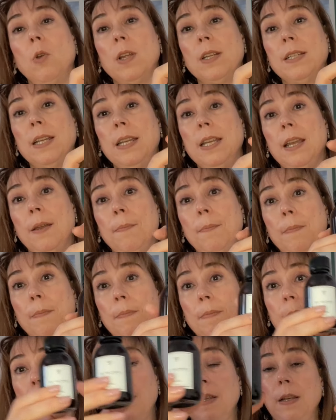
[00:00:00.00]
lo que sería
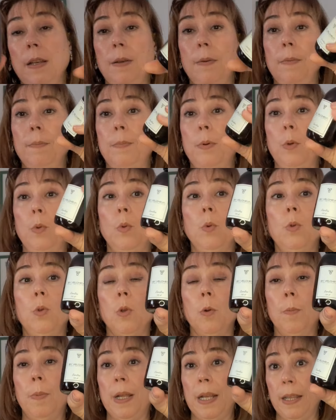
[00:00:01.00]
mm, el
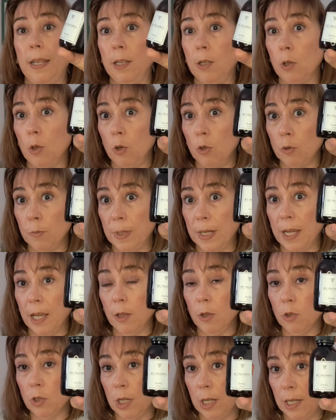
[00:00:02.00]
producto para dentro de los
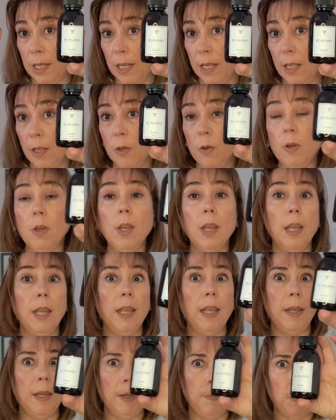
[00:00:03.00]
micados, el líquido,
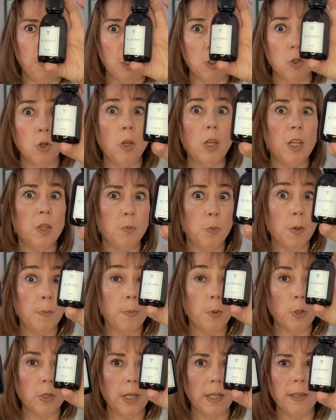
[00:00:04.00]
y por eso es muy
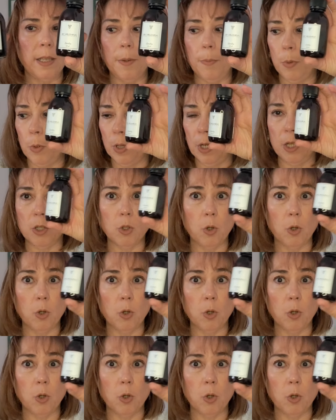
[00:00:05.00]
importante poder